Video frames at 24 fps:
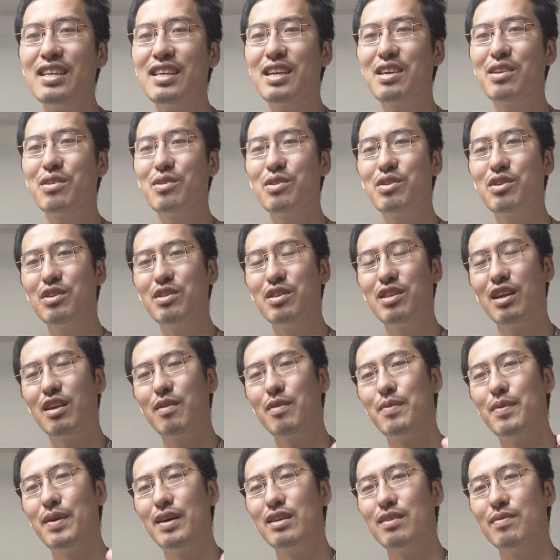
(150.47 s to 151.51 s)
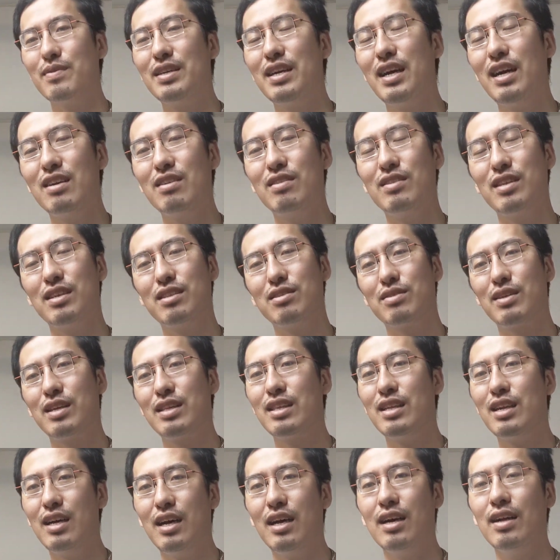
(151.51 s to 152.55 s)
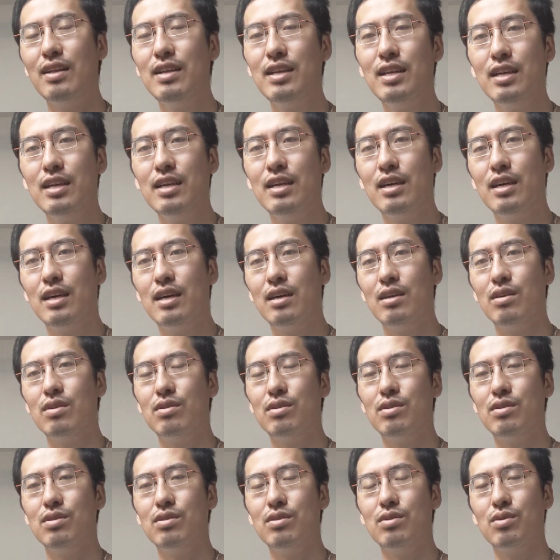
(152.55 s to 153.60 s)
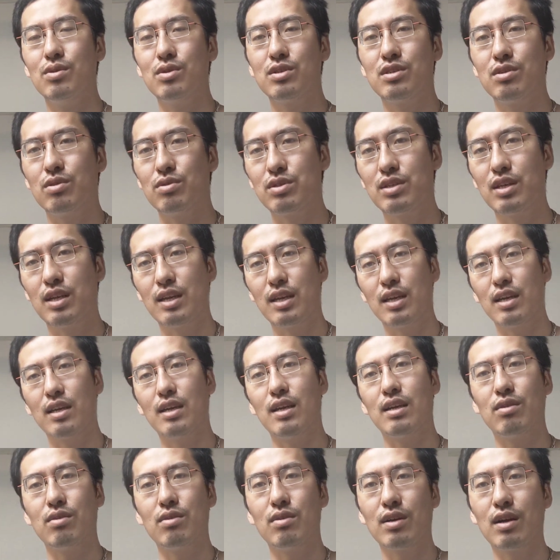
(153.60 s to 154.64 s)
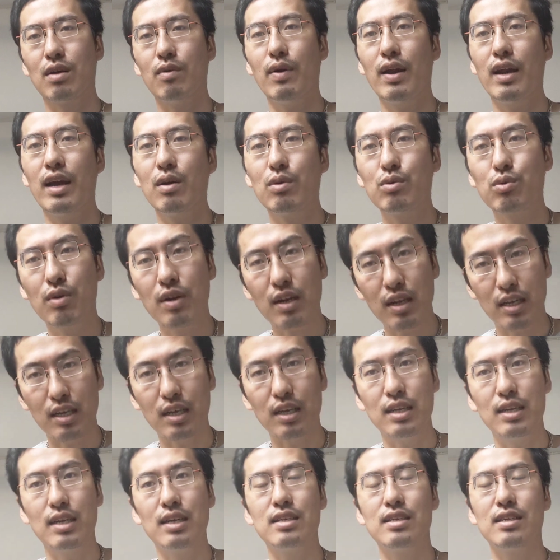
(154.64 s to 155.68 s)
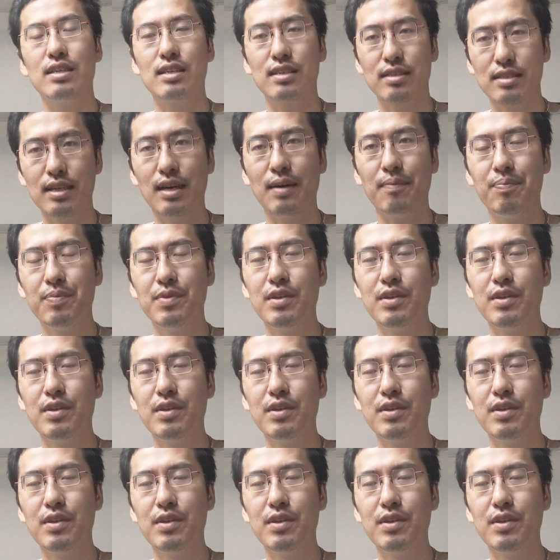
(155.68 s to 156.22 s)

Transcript: 結局テレビ番組ああいうテイストだったらあのオチをつけなきゃいけないというか笑いを取らなきゃいけないじゃないですか